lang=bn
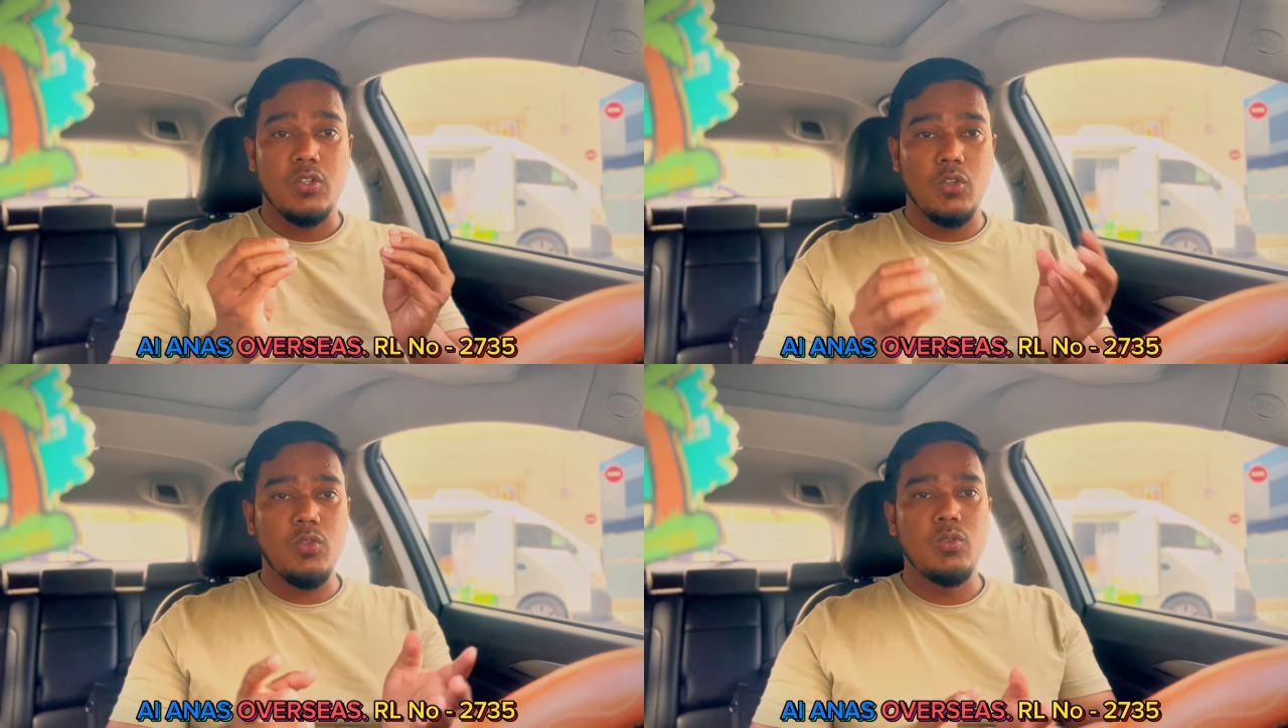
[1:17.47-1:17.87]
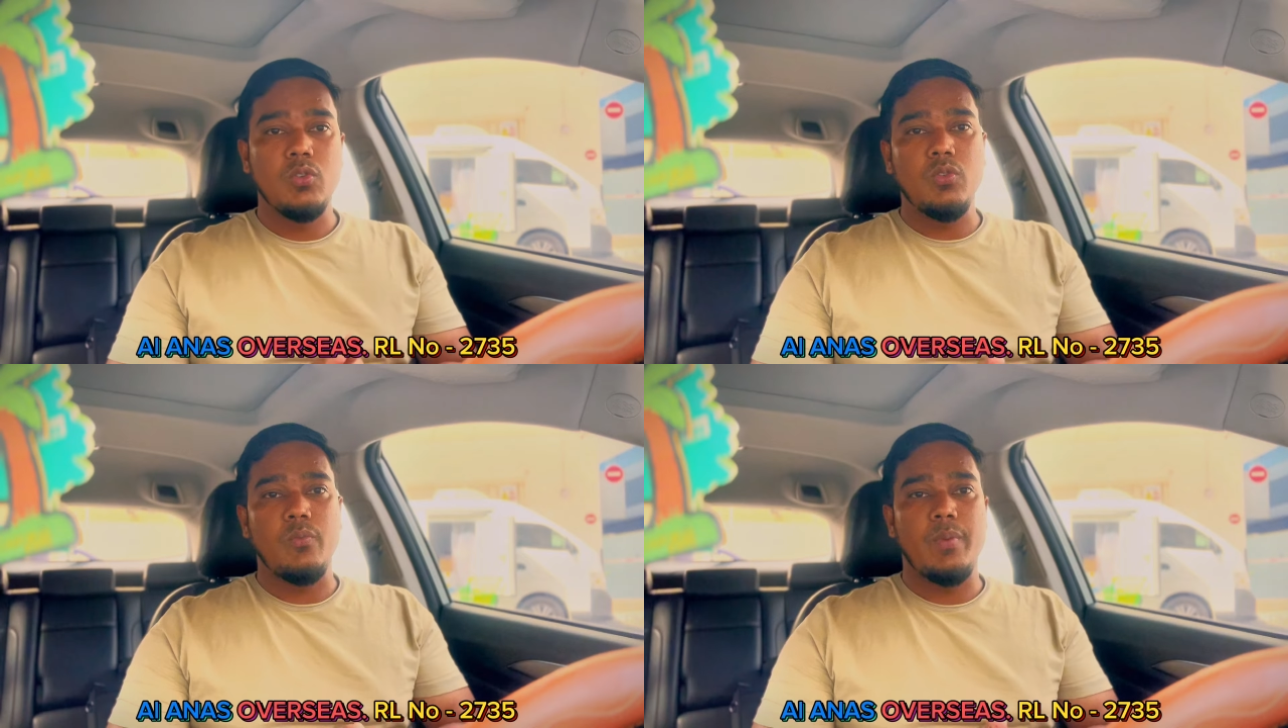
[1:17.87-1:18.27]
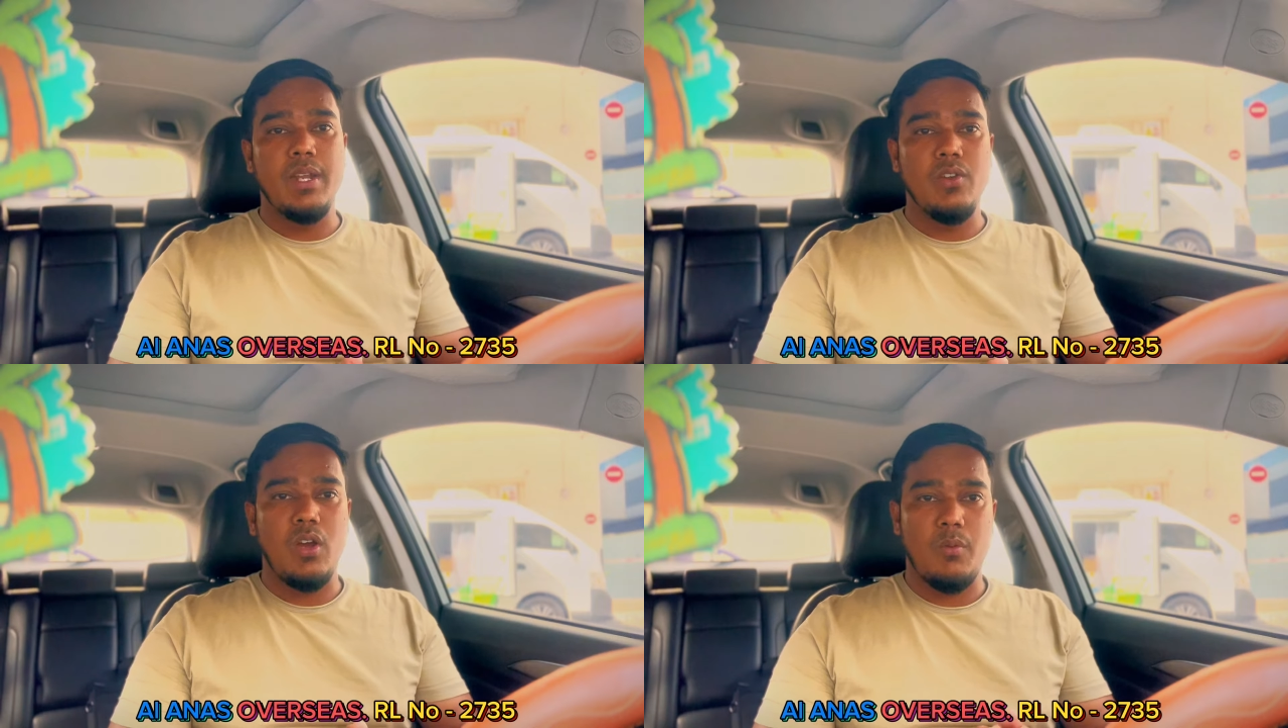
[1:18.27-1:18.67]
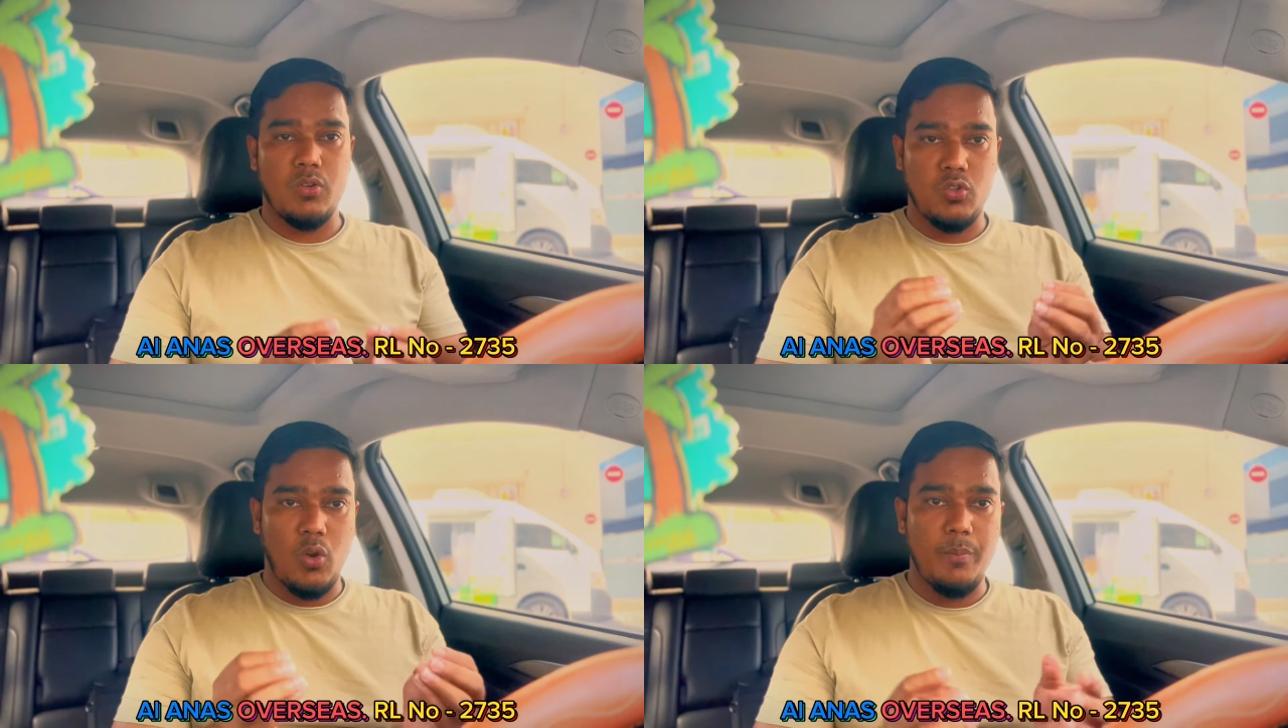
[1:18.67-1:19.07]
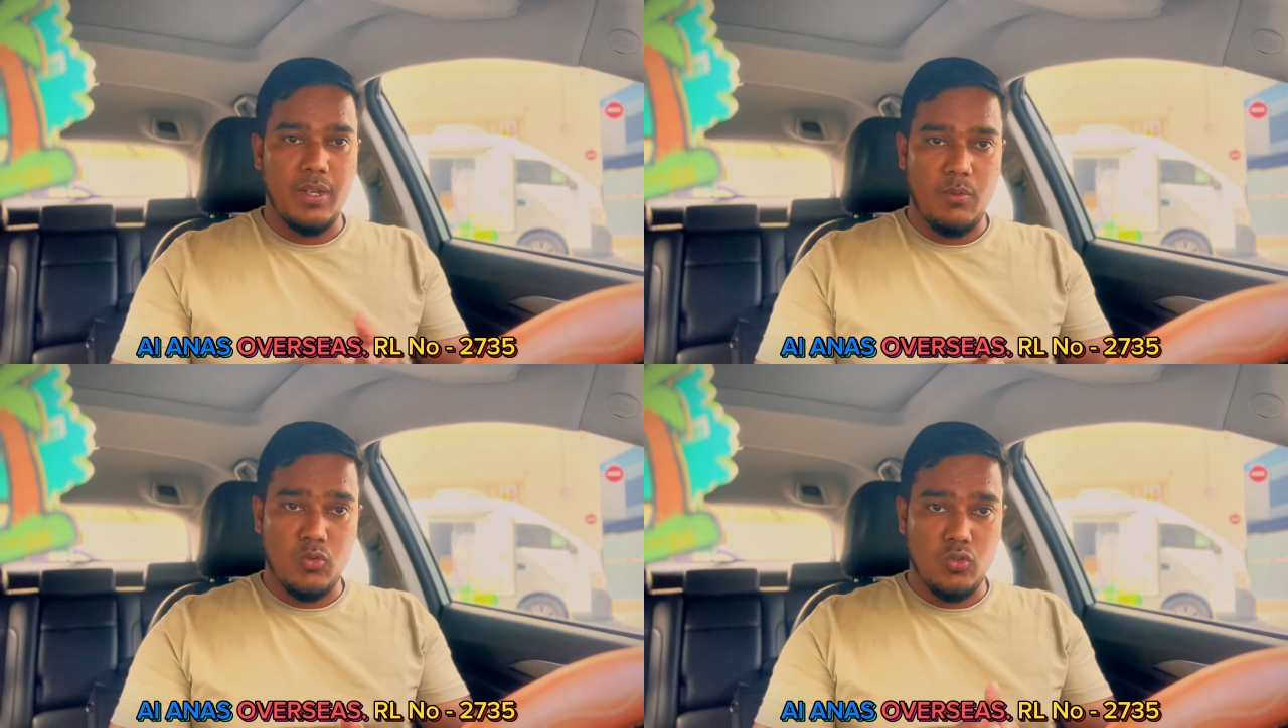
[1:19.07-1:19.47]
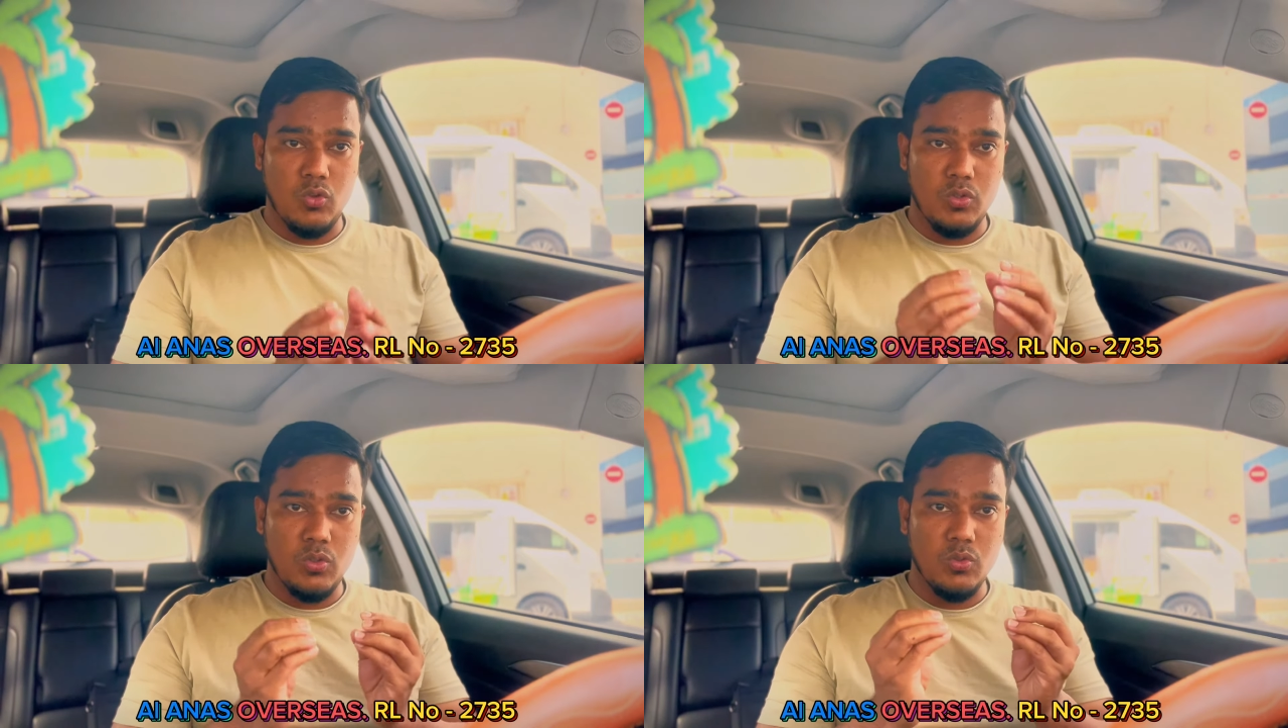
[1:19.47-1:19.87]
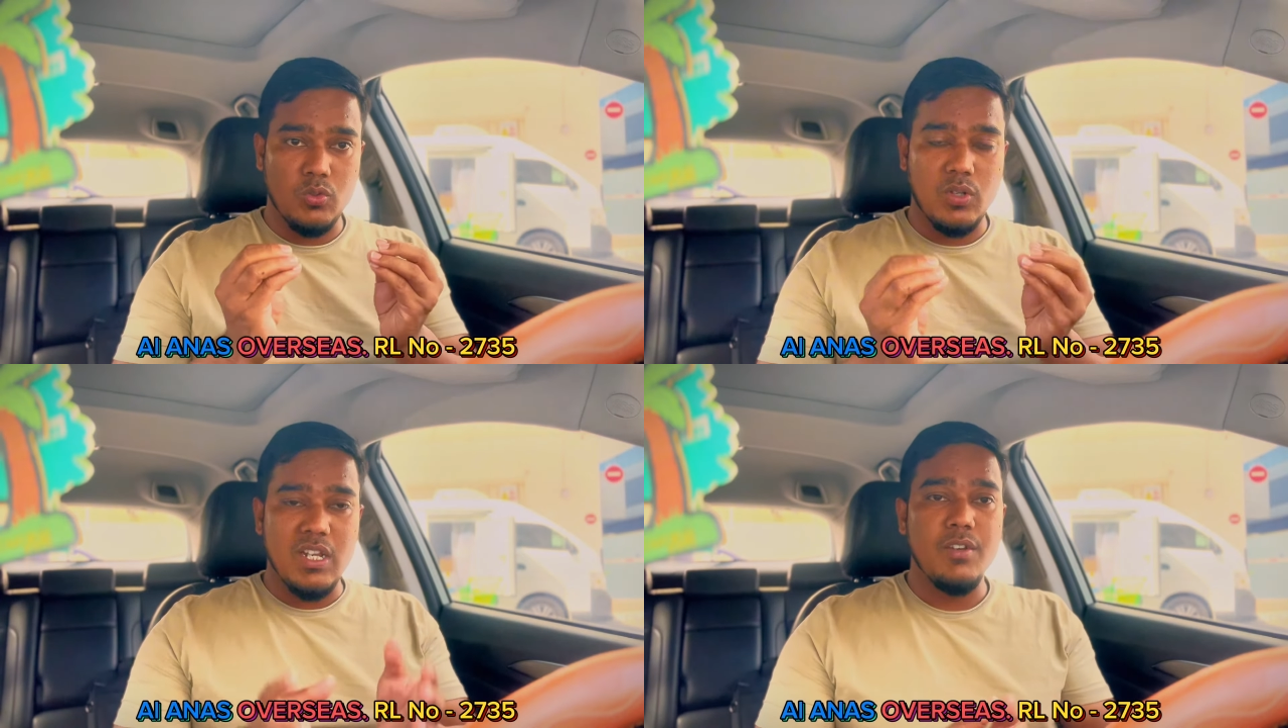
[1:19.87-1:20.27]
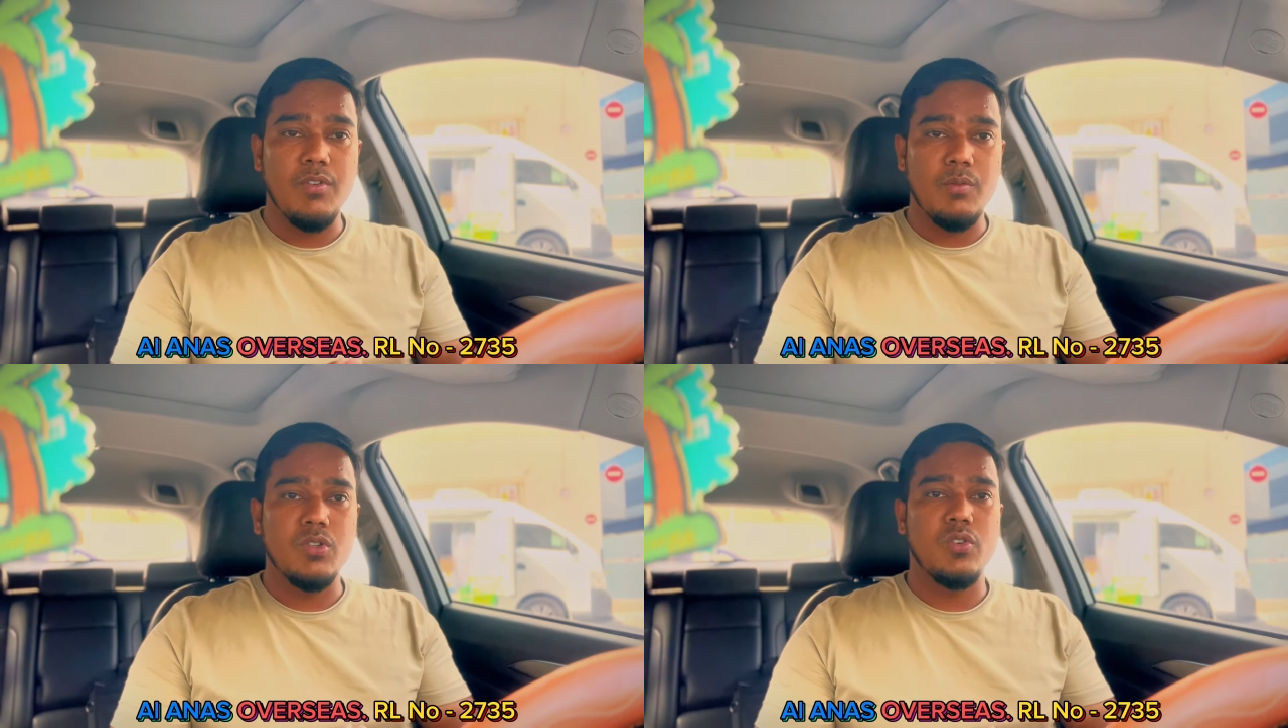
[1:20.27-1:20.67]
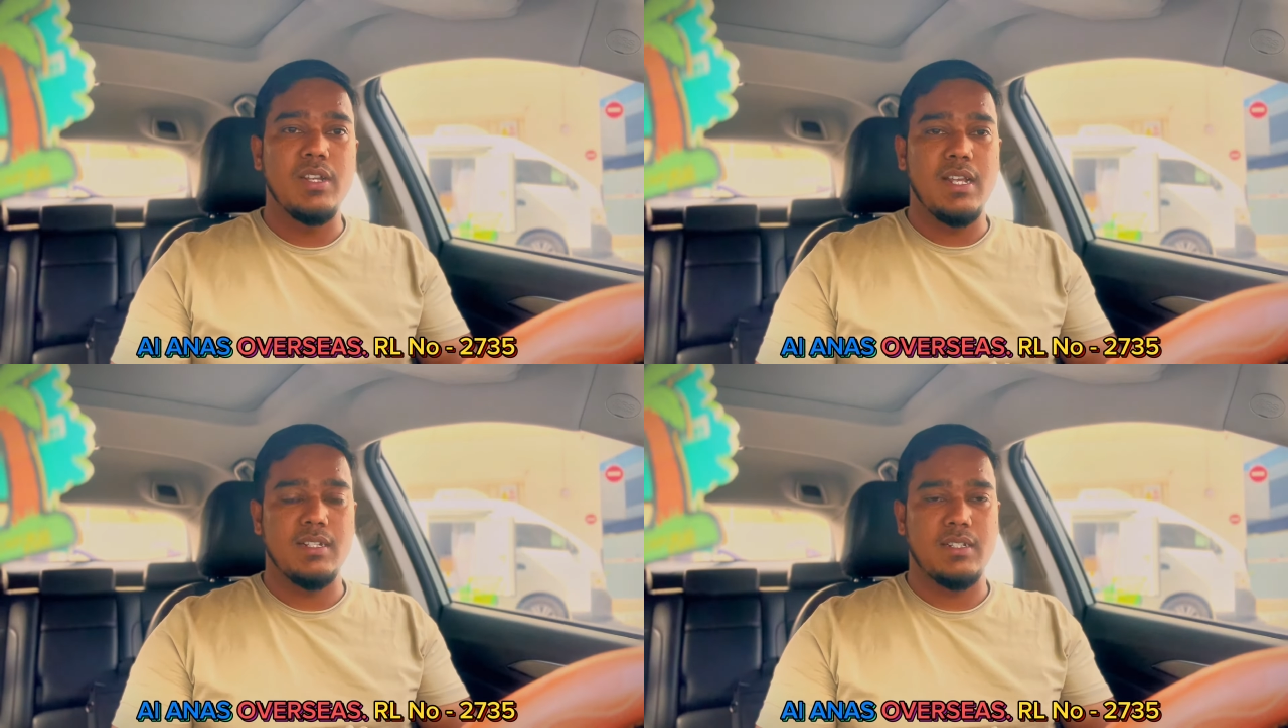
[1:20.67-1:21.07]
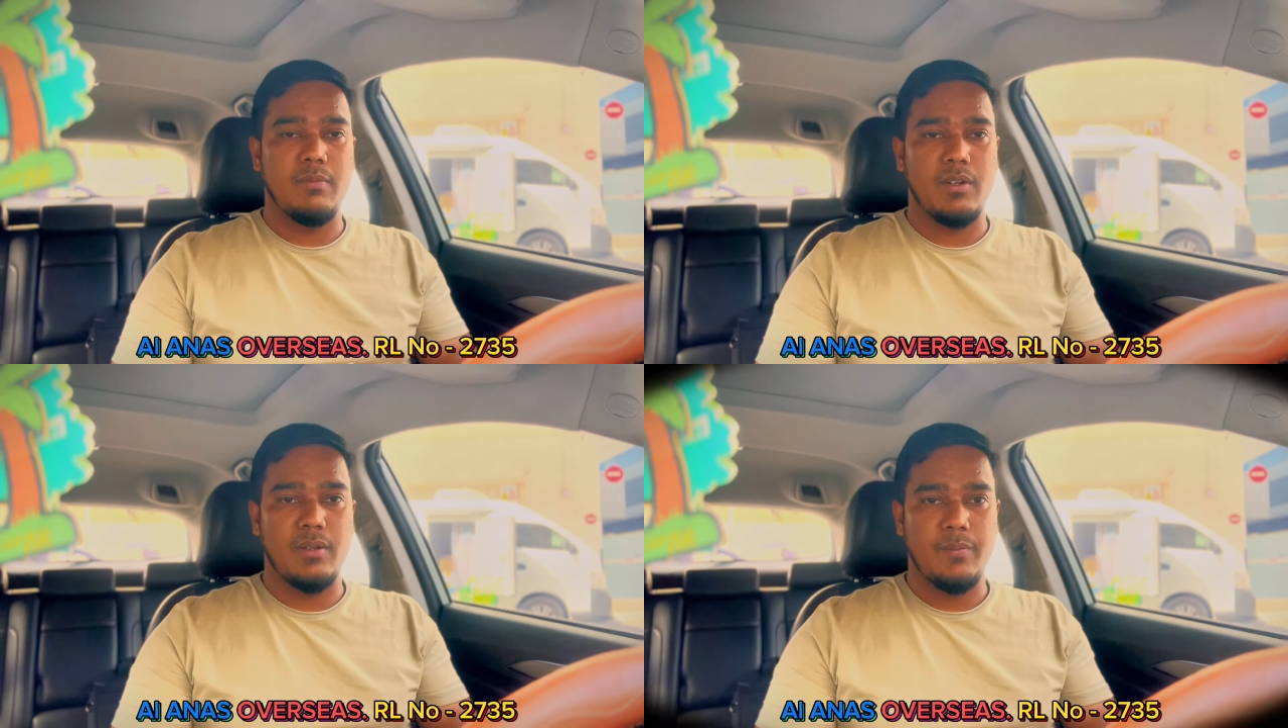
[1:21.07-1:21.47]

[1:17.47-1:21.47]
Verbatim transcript: নতুন নতুন ভিডিও এবং টপিক এবং নতুন নতুন ইনফরমেশন নিয়ে আসতে পারি